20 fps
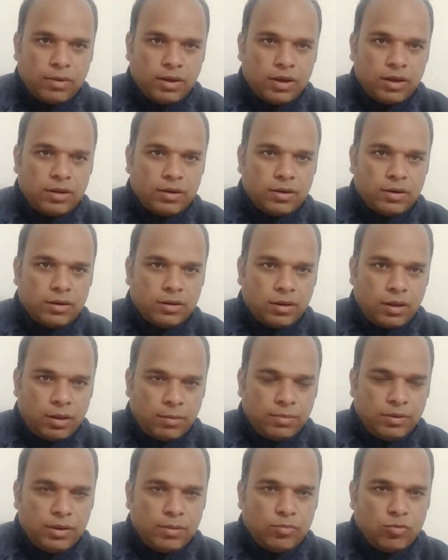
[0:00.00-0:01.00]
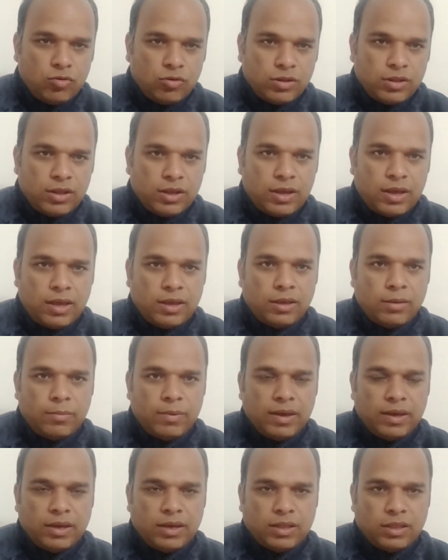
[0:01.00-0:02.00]
मगर अभी हम लोग ने देखा है कि
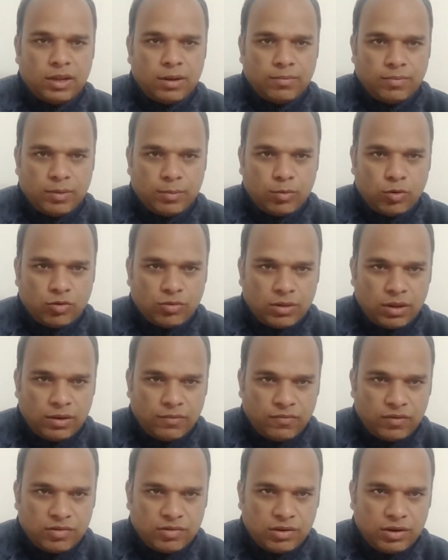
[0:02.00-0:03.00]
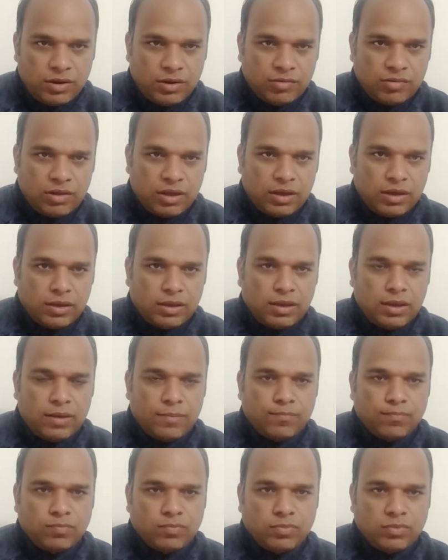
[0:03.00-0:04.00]
बैंक की तरफ से बहुत सारी फैसिलिटीज़ आ गई
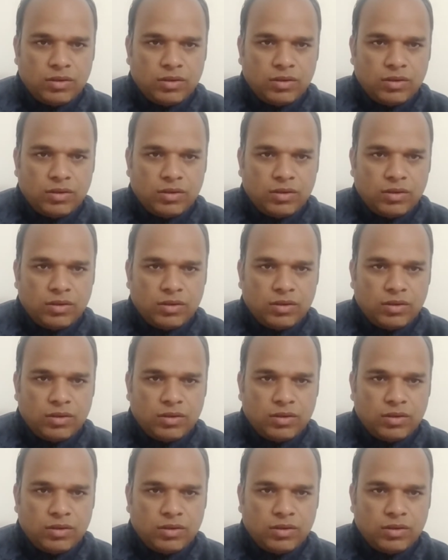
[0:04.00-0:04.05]
हैं